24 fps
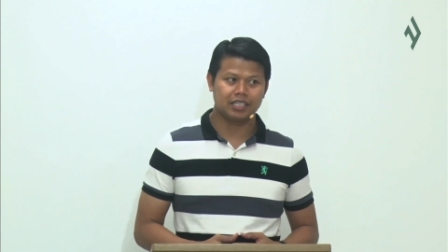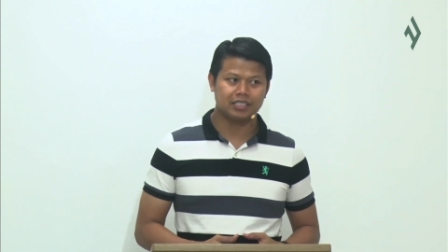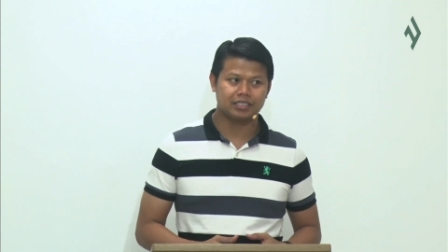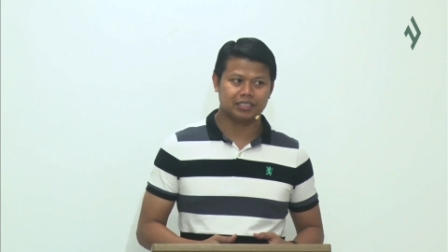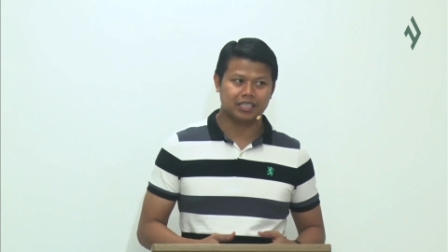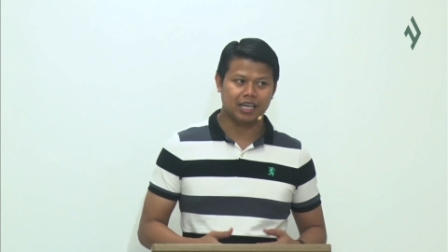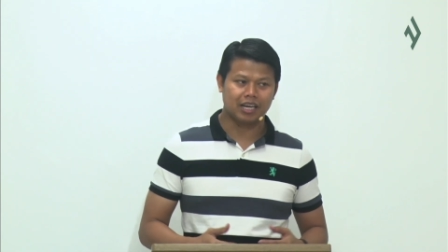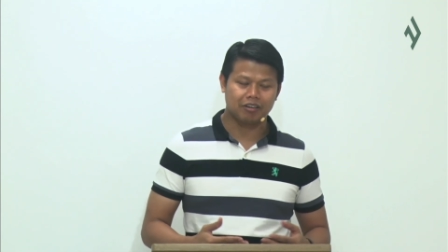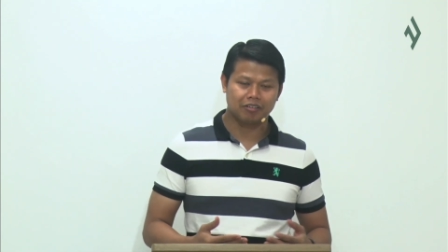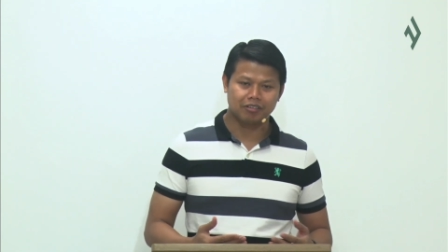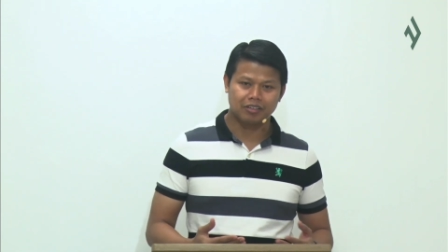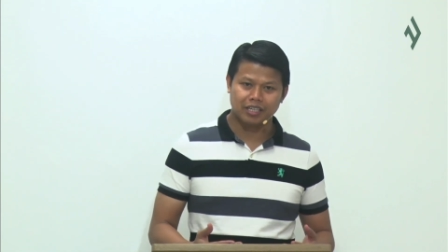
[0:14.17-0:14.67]

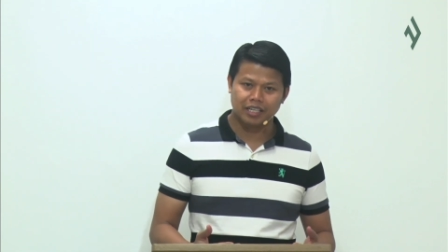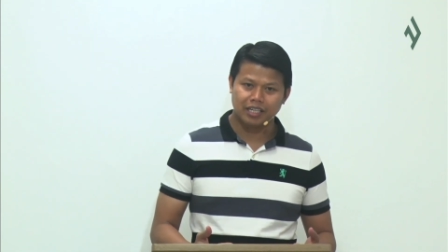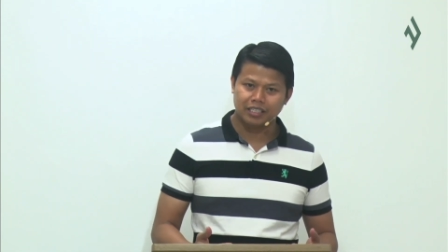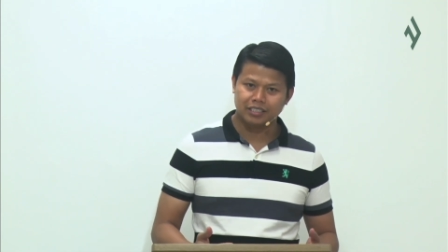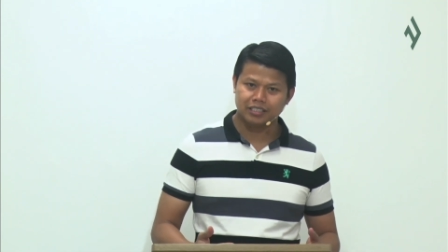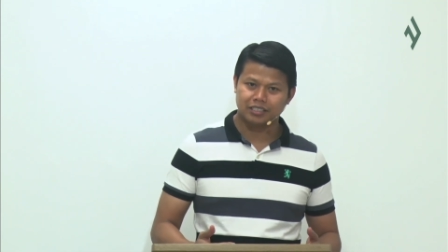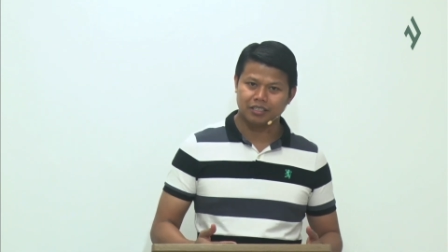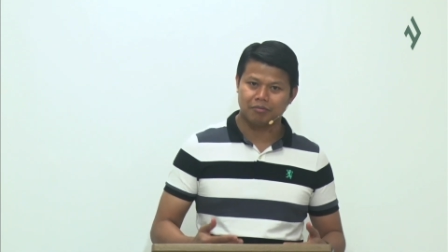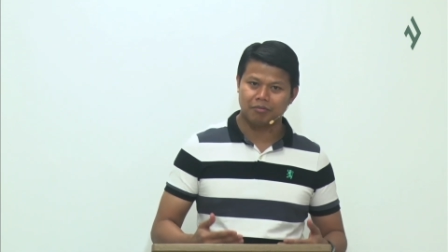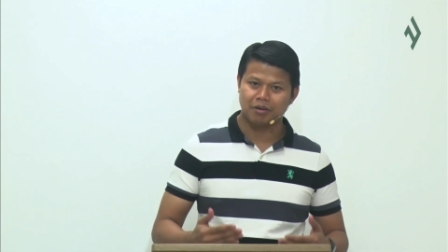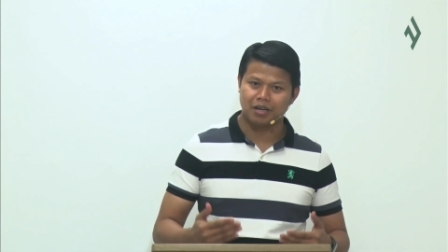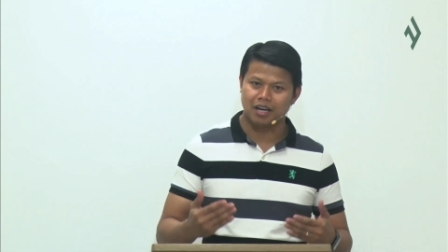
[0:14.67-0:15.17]
secondly
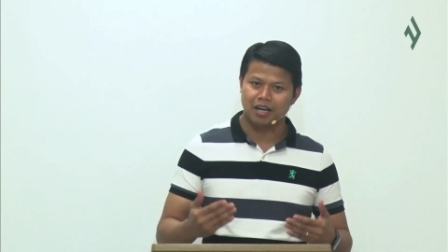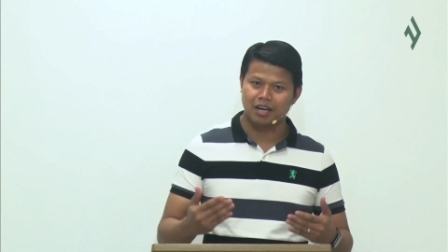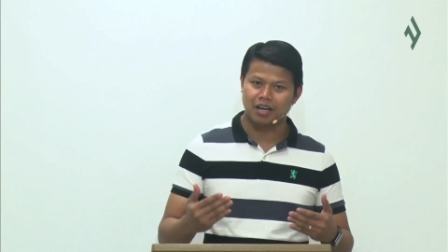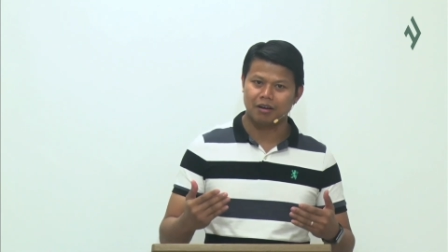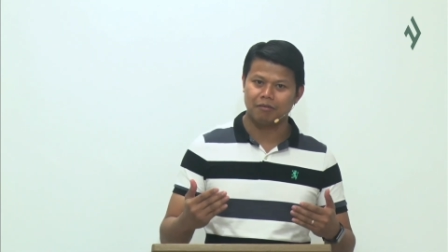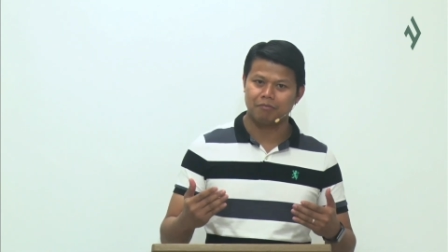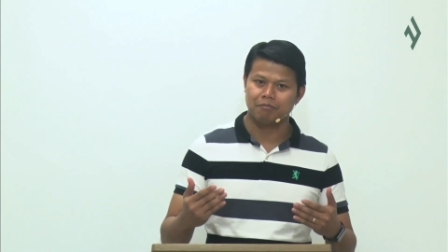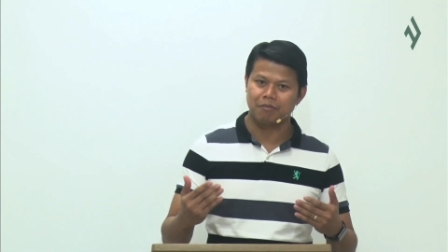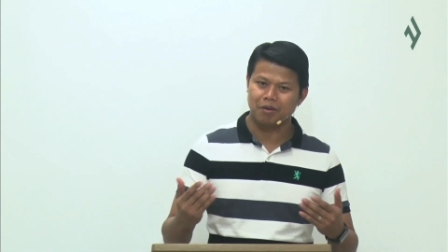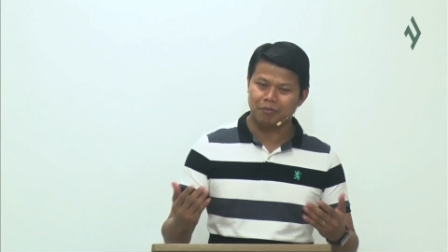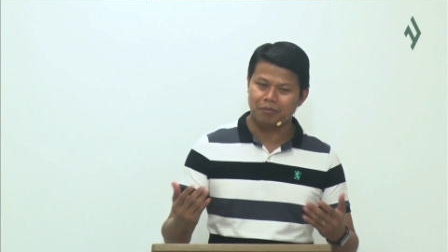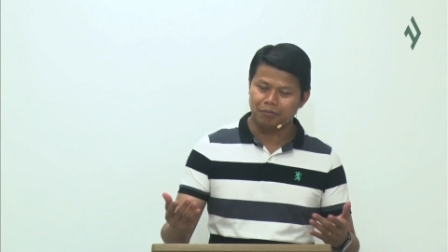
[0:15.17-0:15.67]
sa
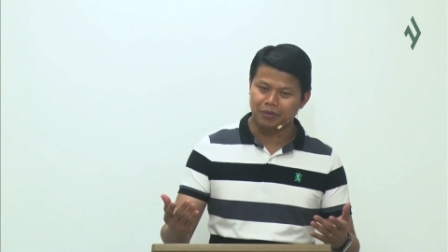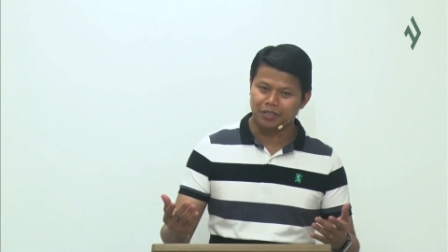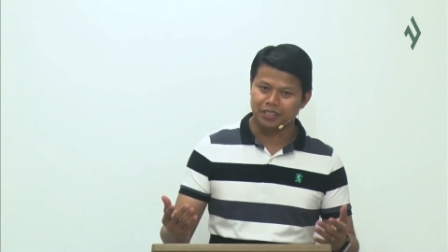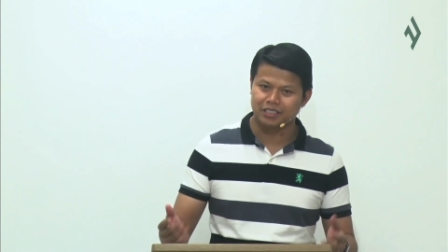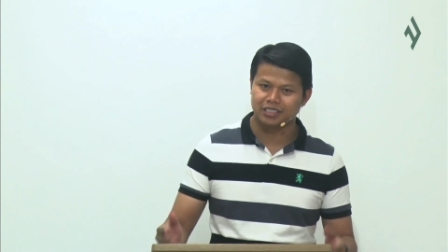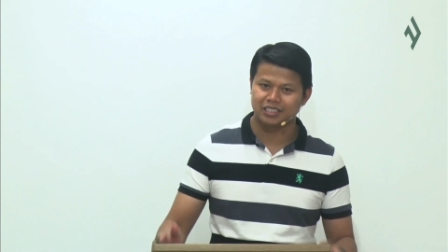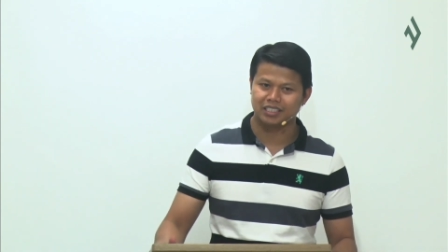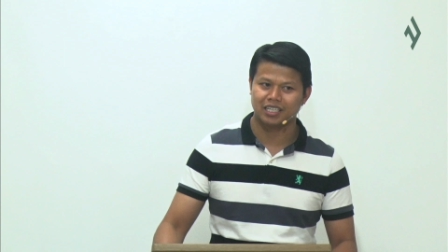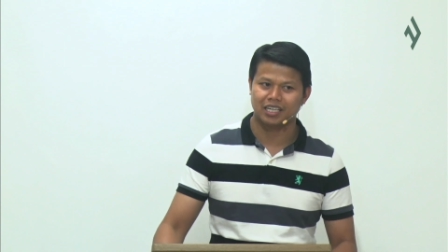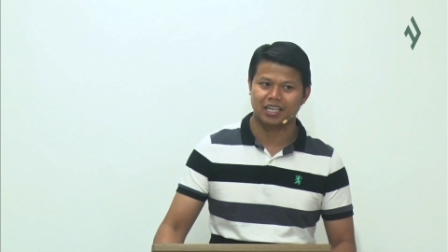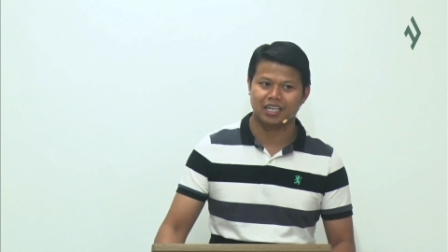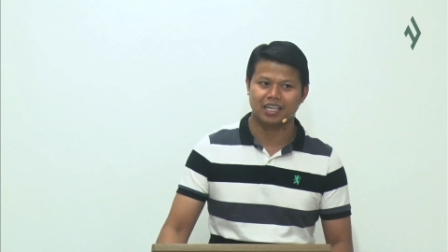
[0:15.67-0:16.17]
mga members
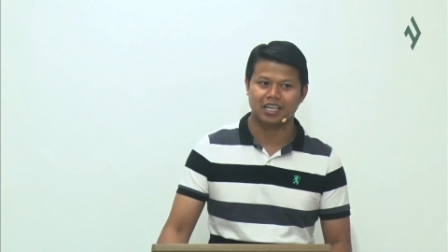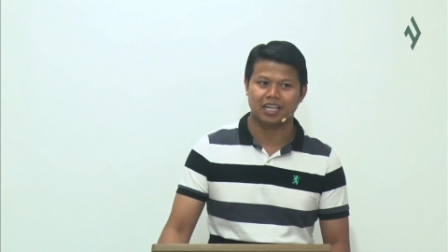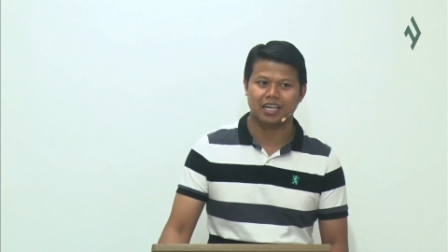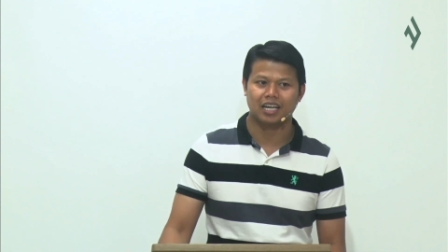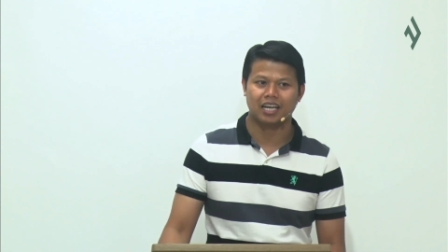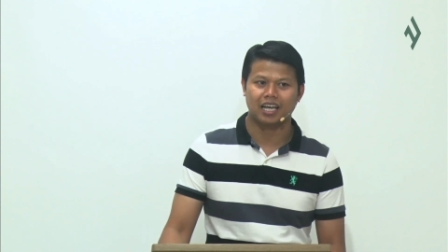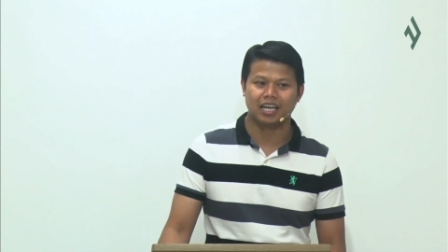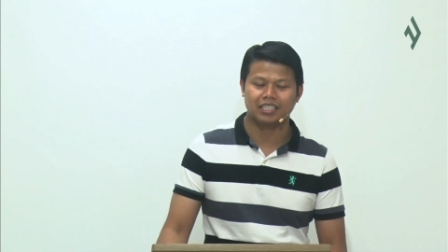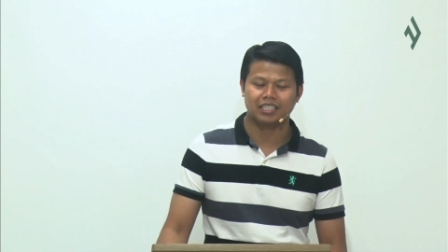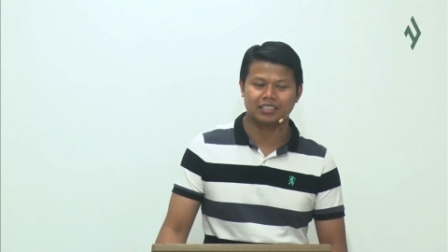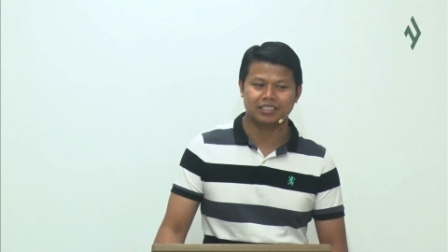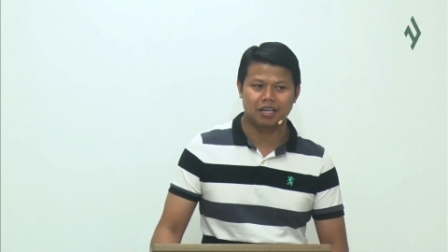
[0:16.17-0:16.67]
ng
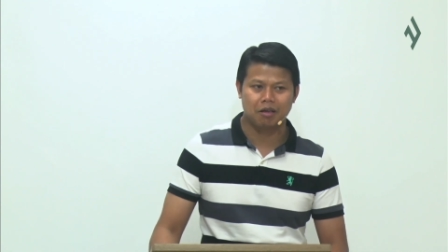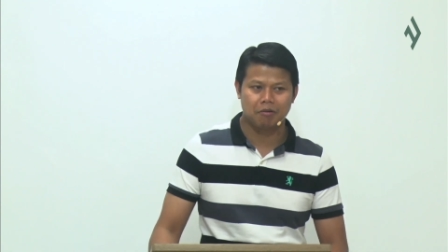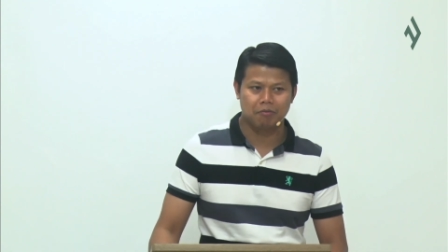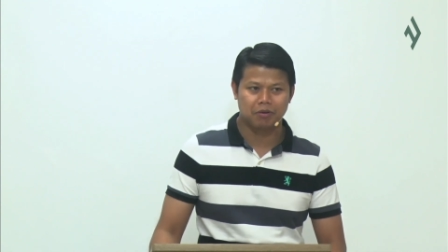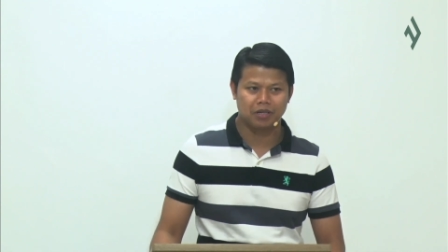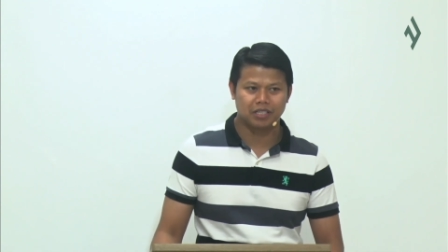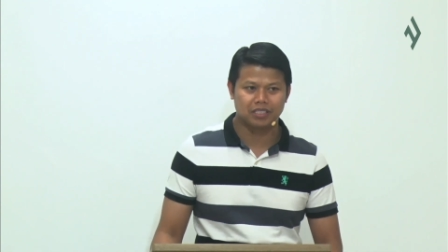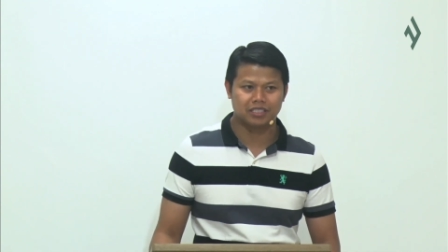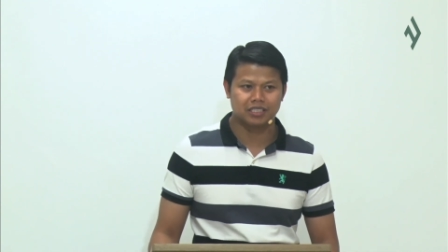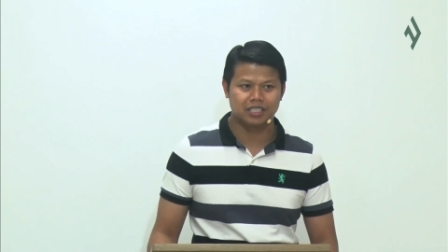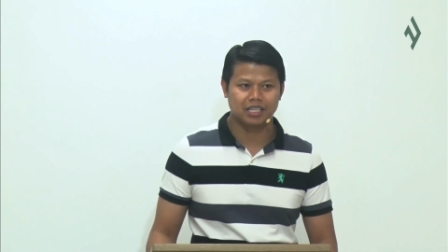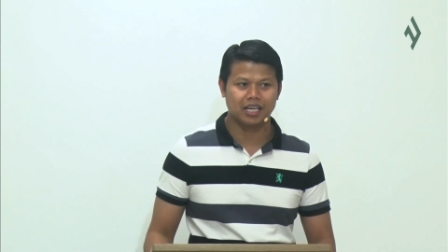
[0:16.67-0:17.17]

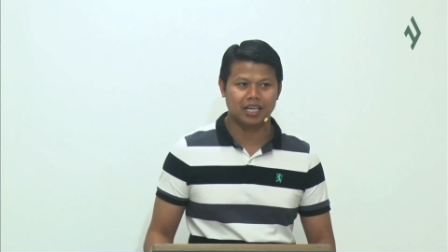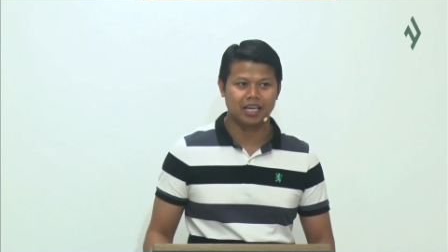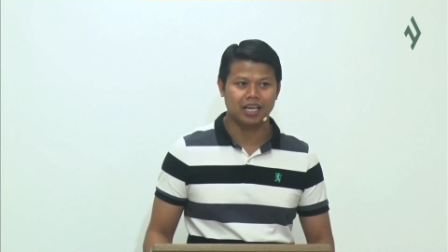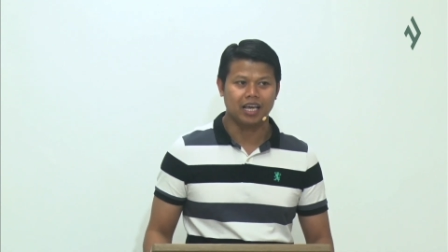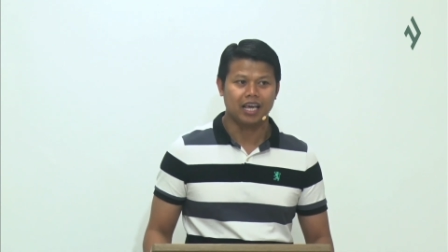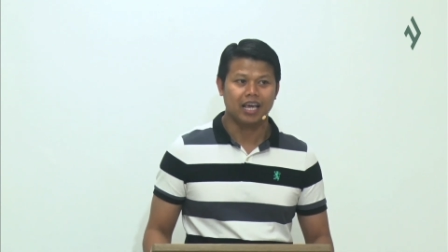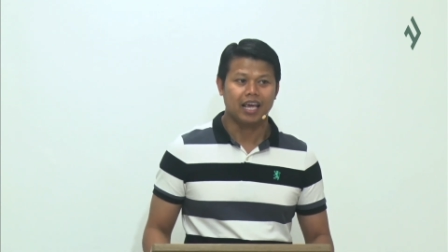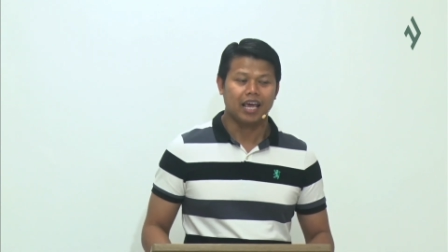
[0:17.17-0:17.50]
SABC,